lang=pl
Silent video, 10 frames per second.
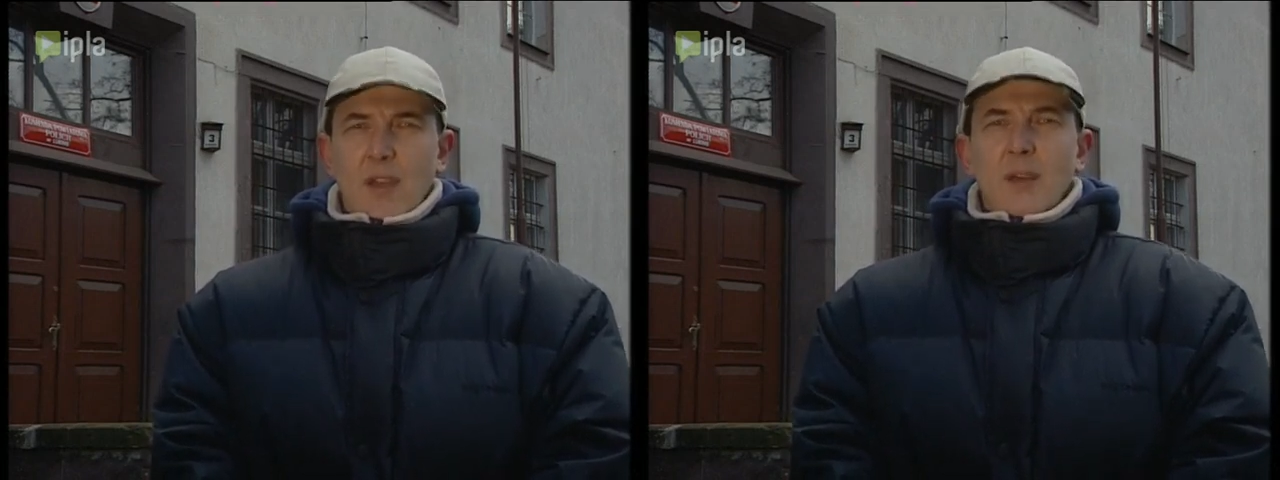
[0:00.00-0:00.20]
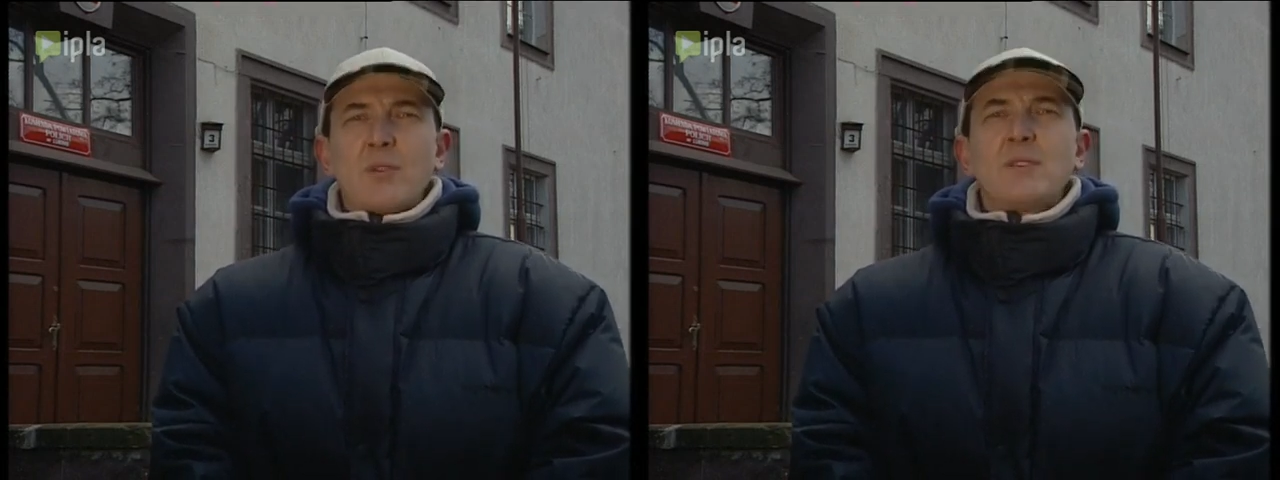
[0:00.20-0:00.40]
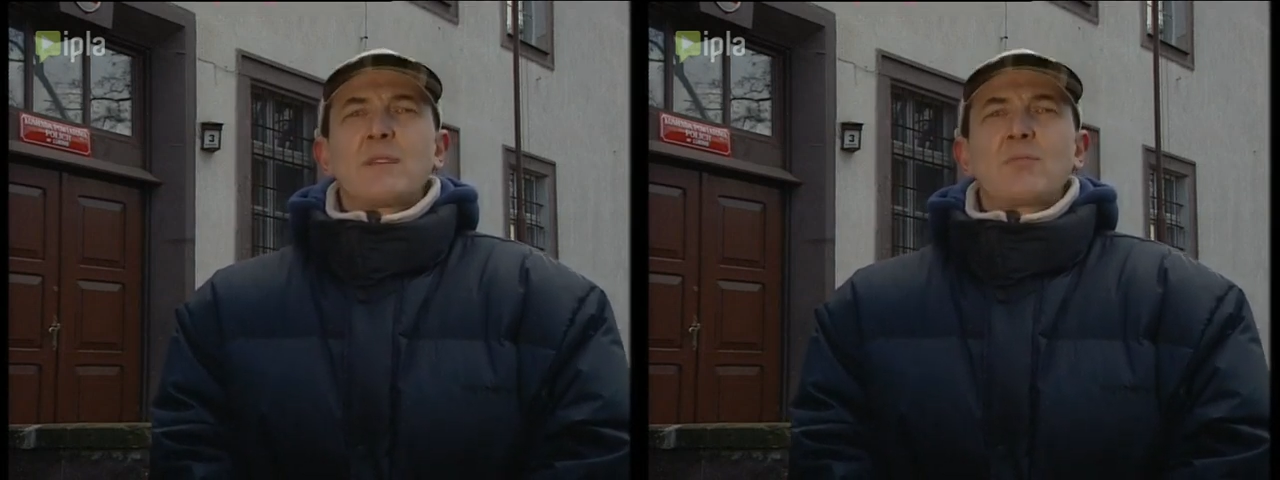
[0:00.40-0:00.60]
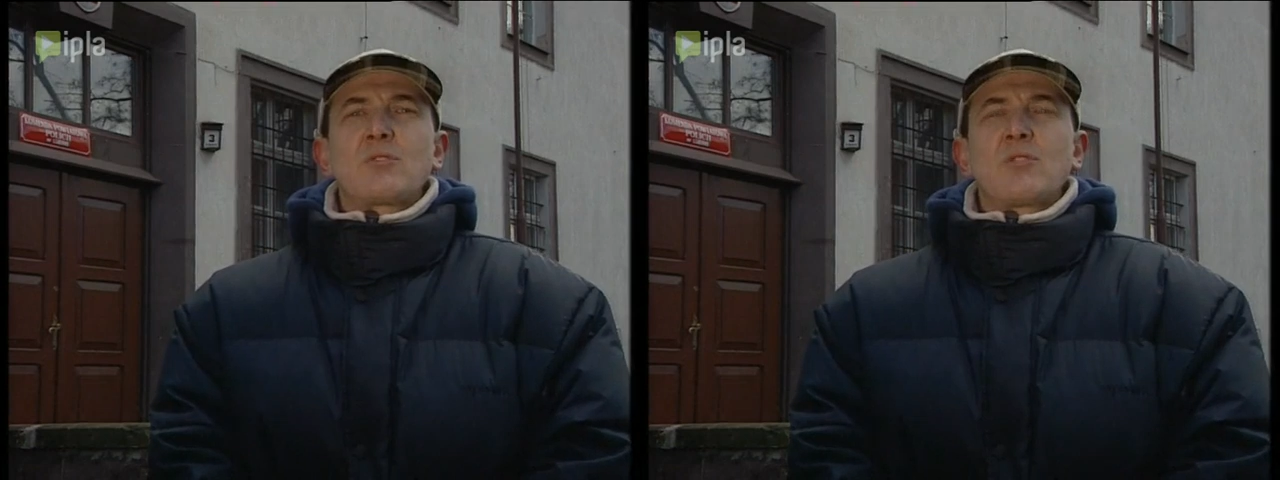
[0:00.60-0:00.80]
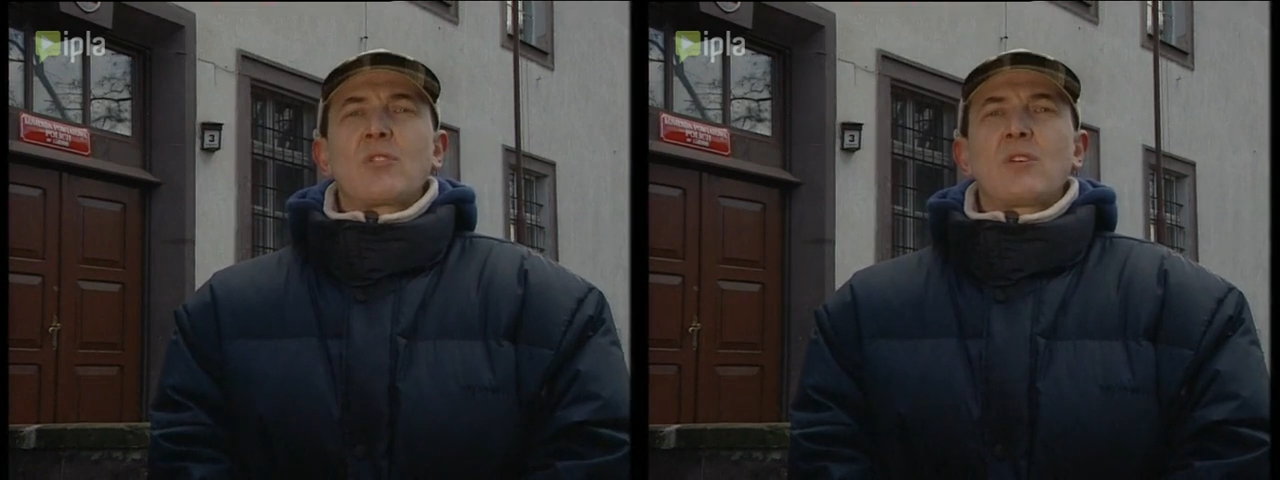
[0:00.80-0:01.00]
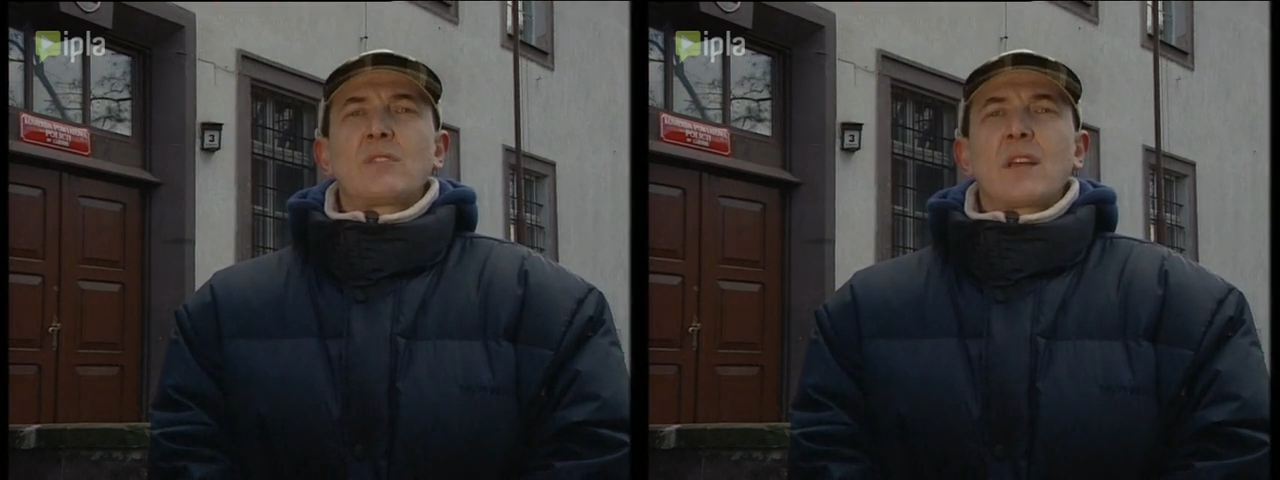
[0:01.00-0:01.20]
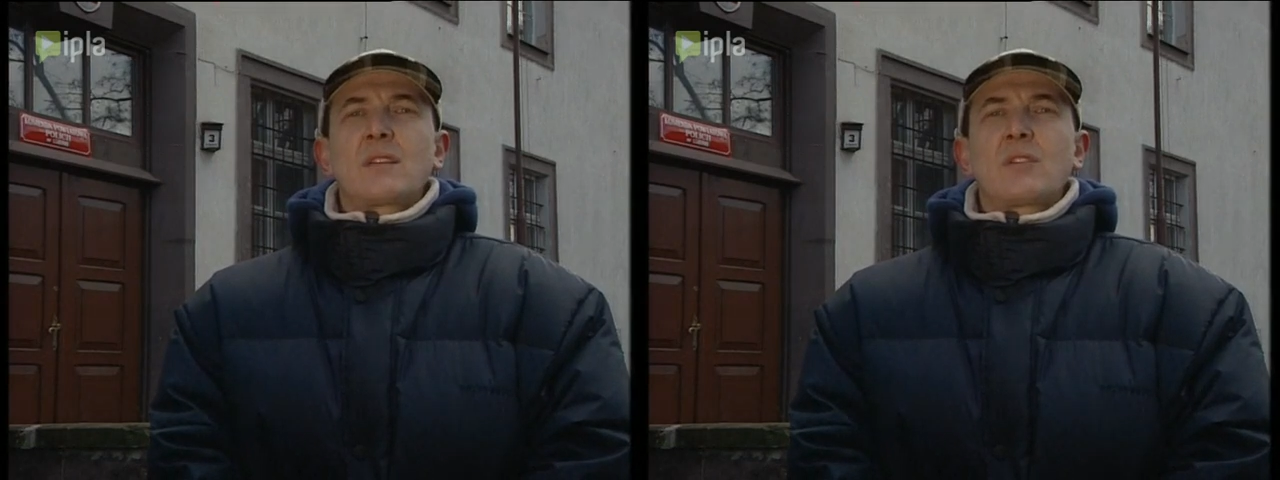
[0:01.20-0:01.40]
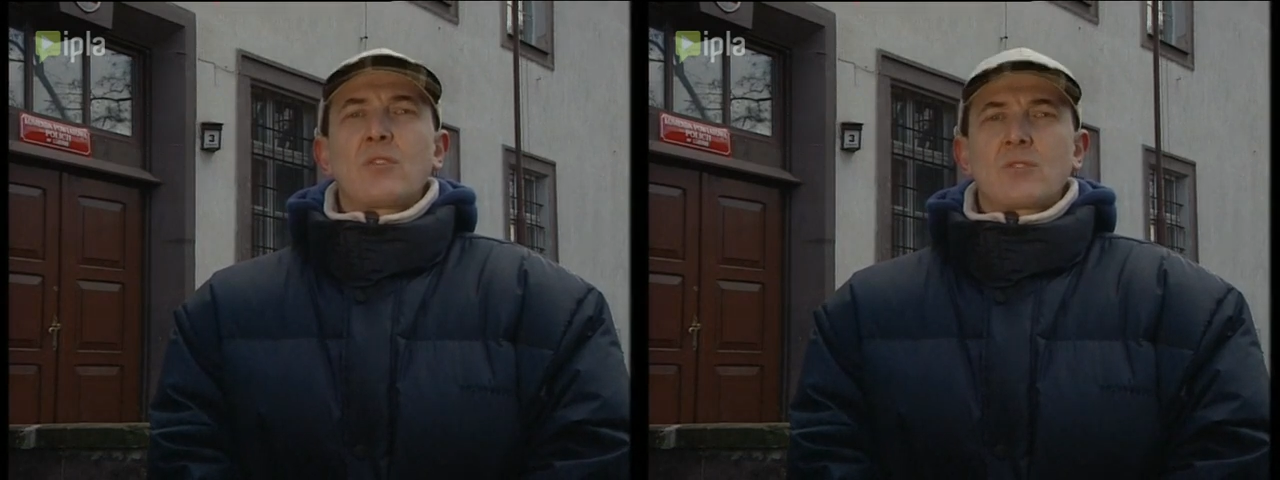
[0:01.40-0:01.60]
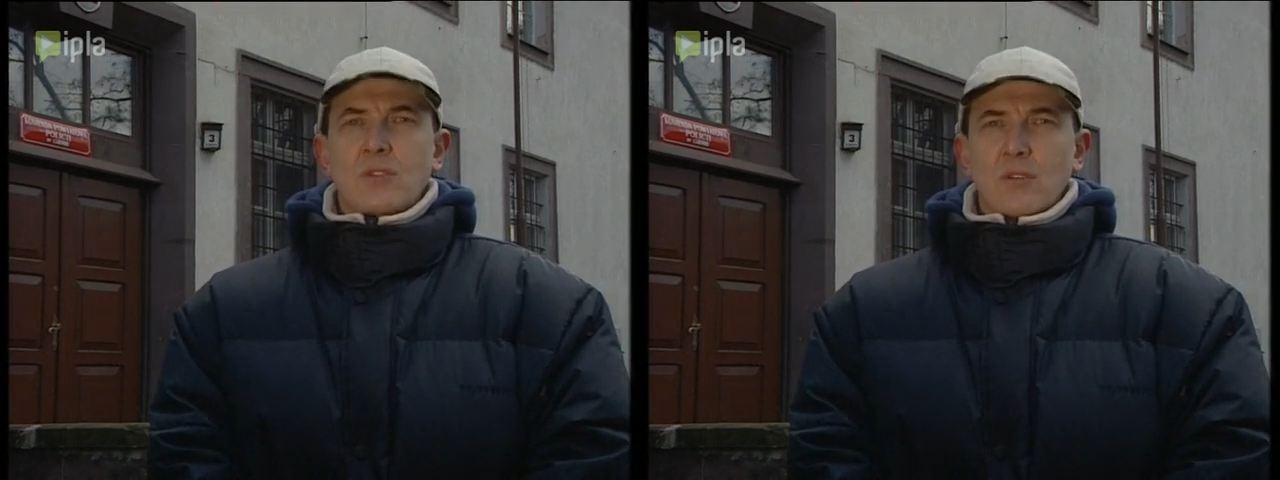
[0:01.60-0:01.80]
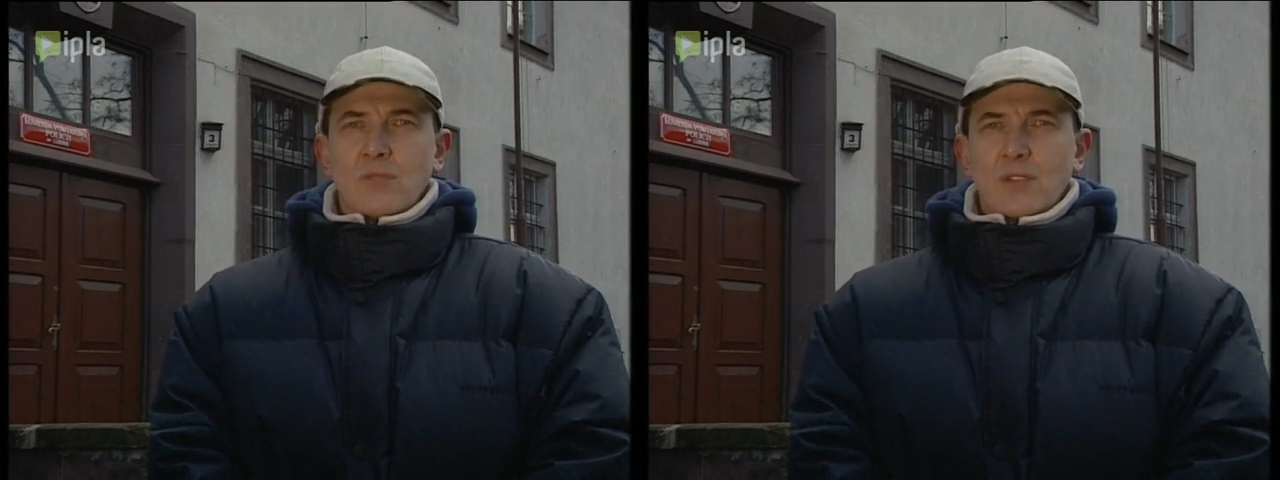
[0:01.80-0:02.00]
Policja prosi o kontakt osoby,